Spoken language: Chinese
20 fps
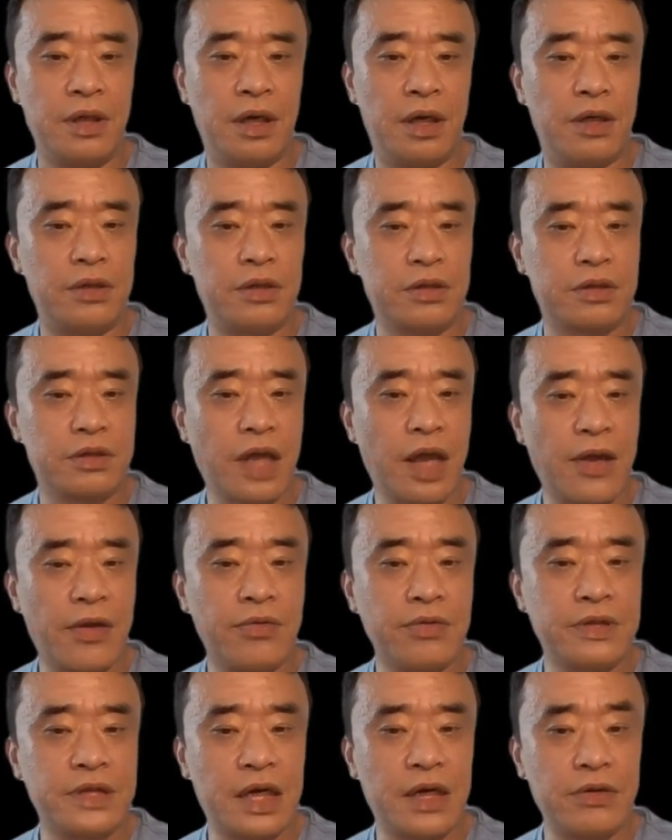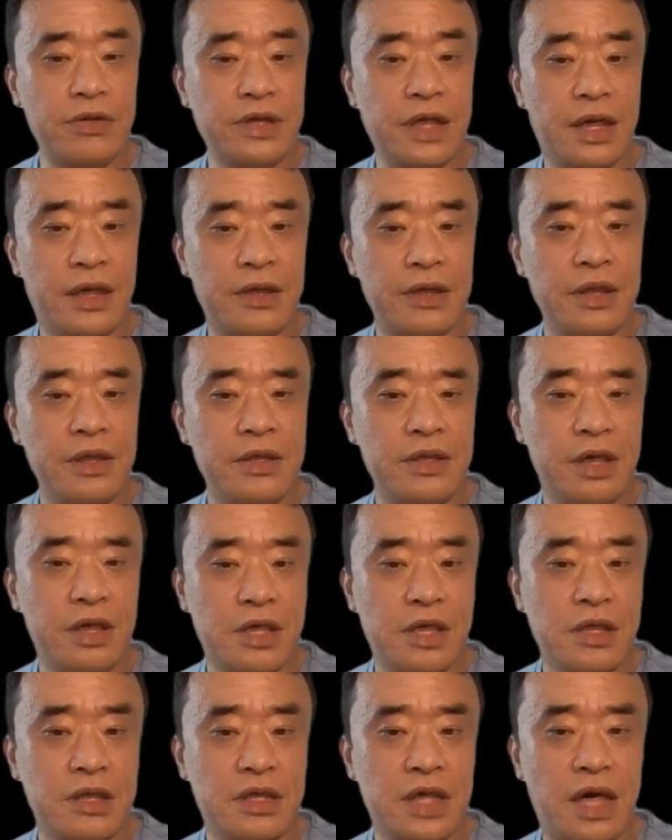而太空加油站
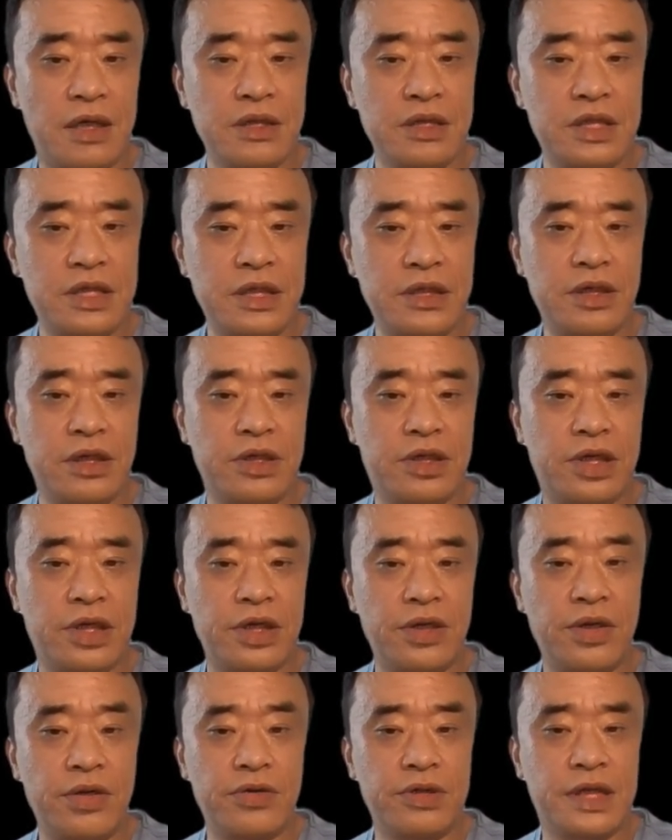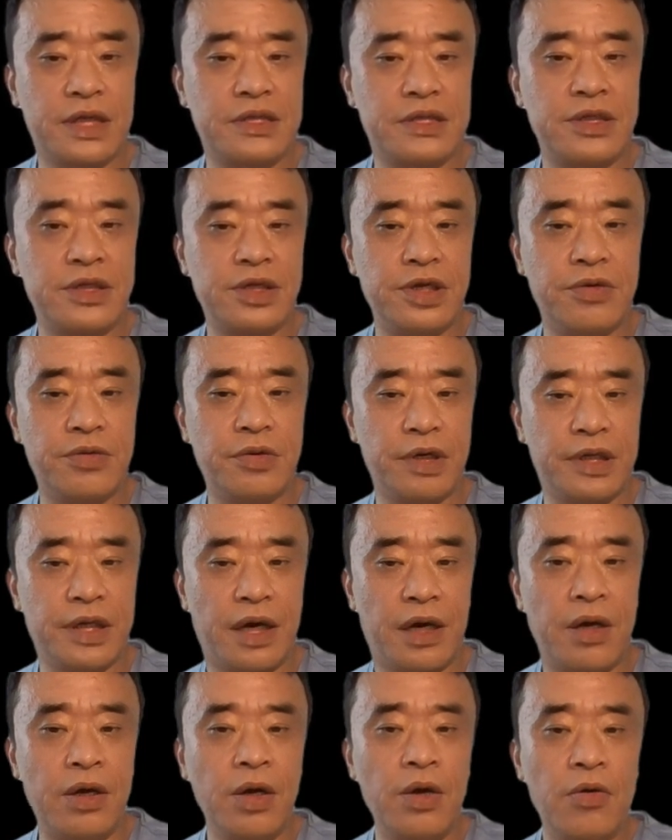则长期的停留在近地轨
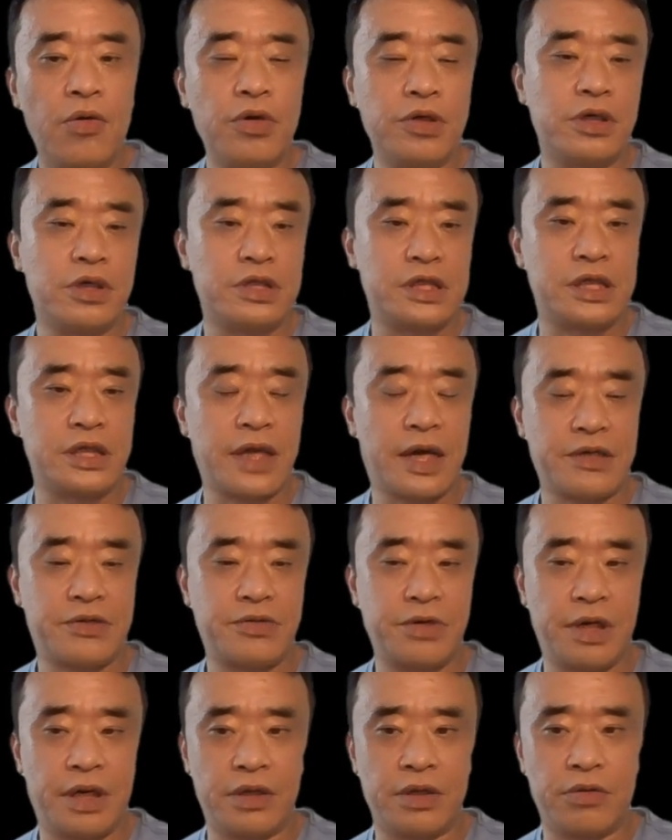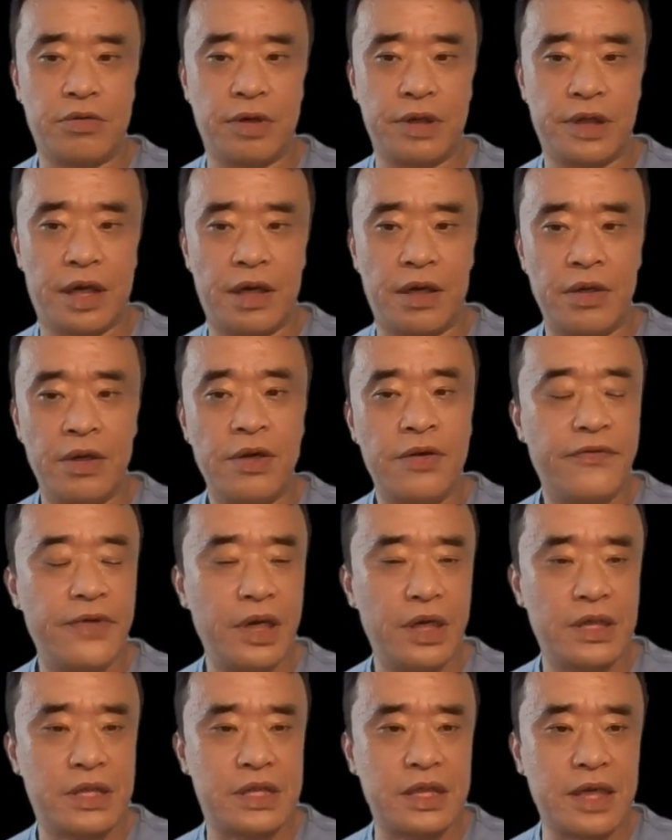道或者其他需要的轨道，
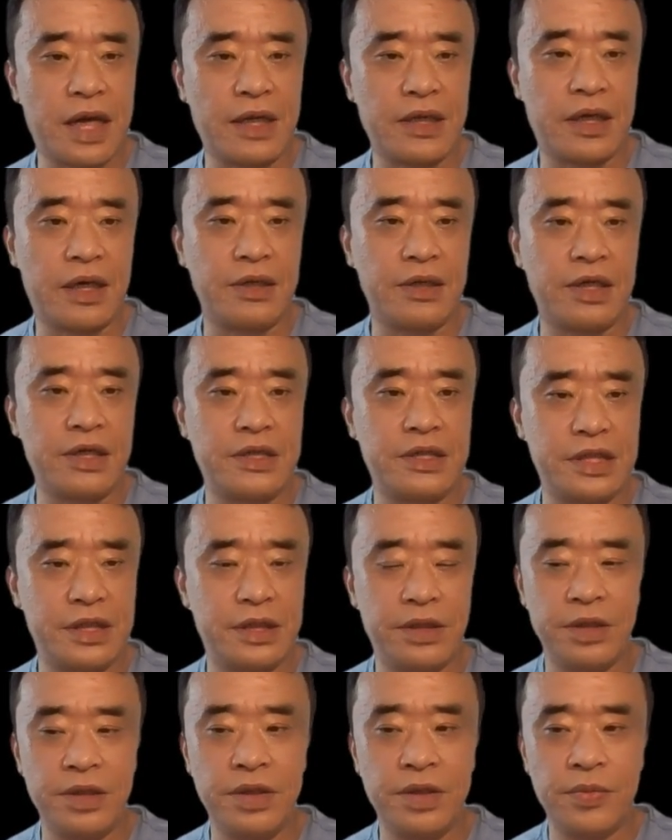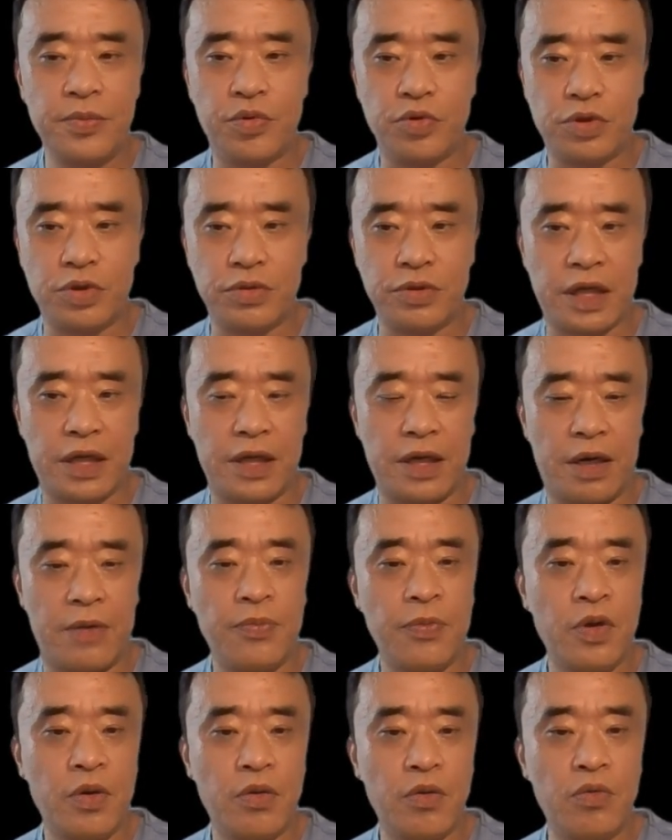为其他的航天器补充燃料，
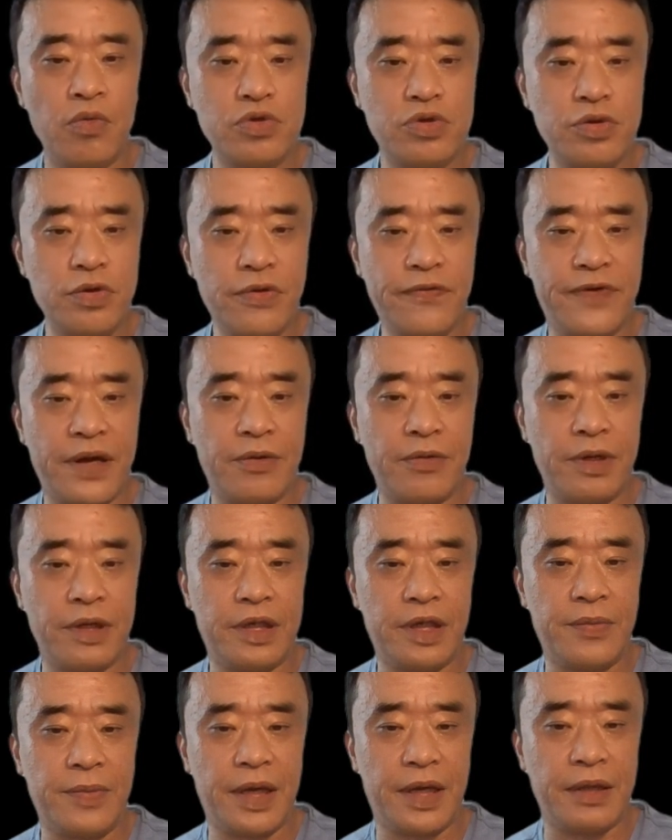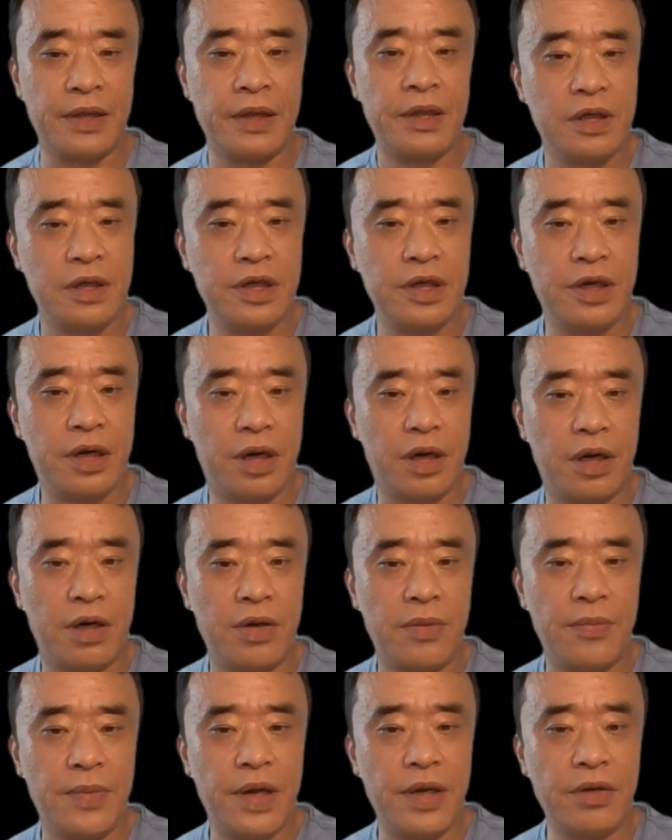无需返回地面，因
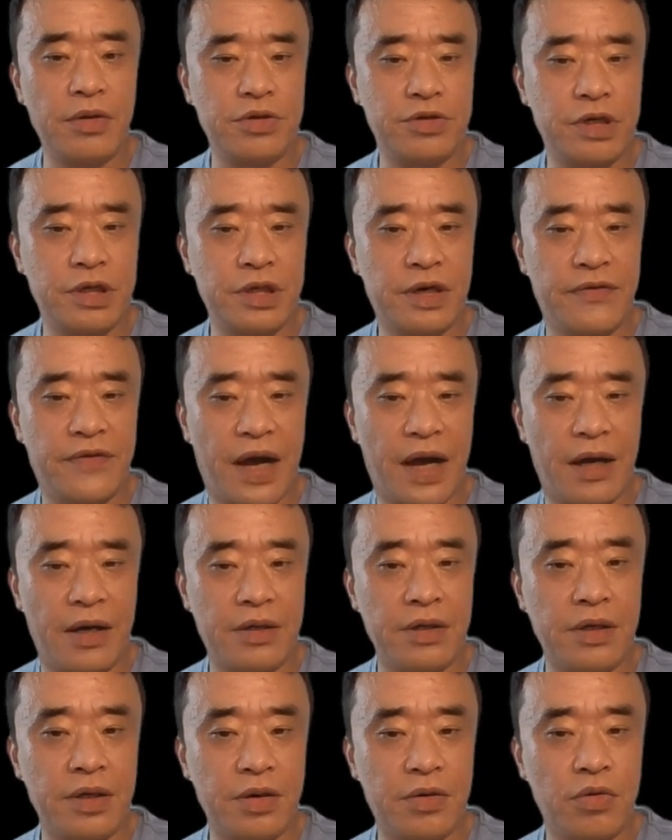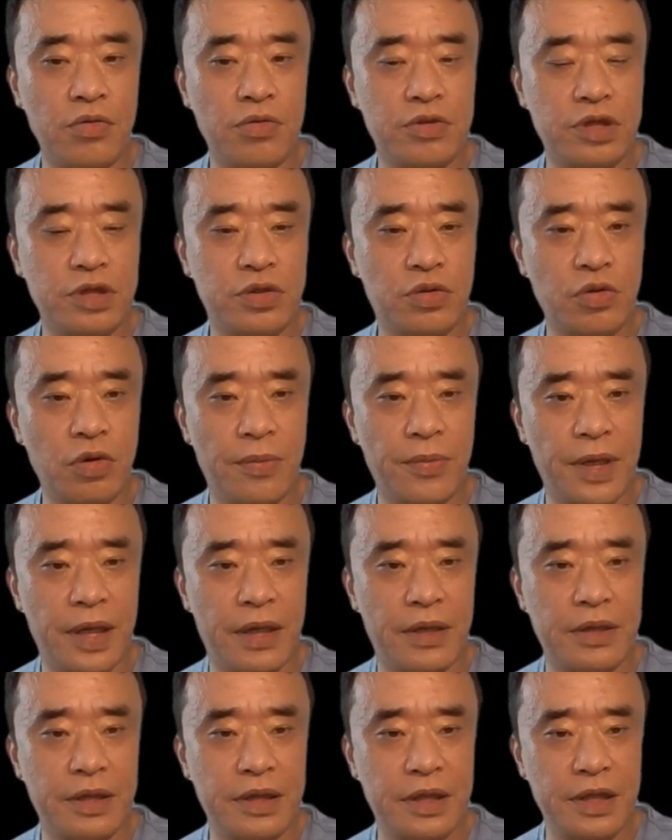而没有绝热瓦和控制舵
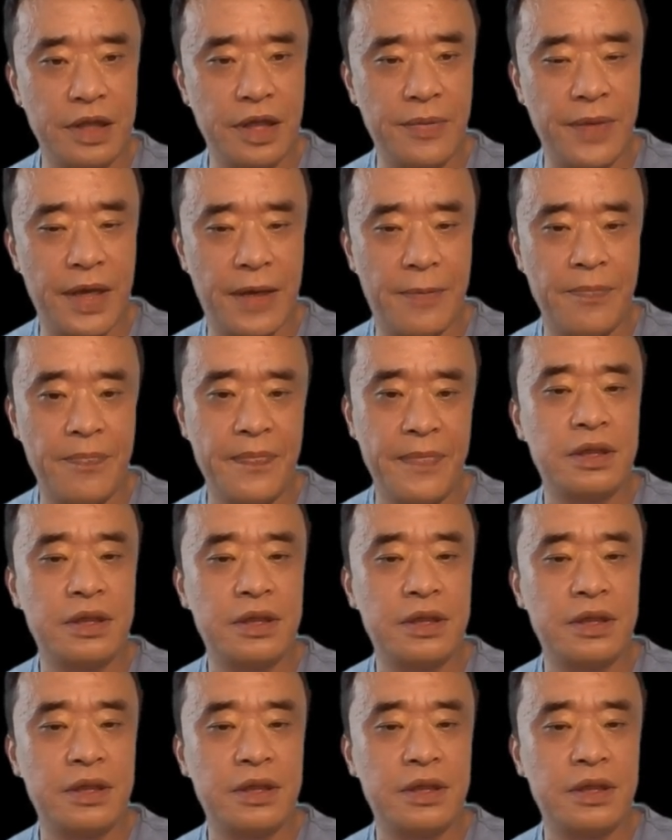面翼面。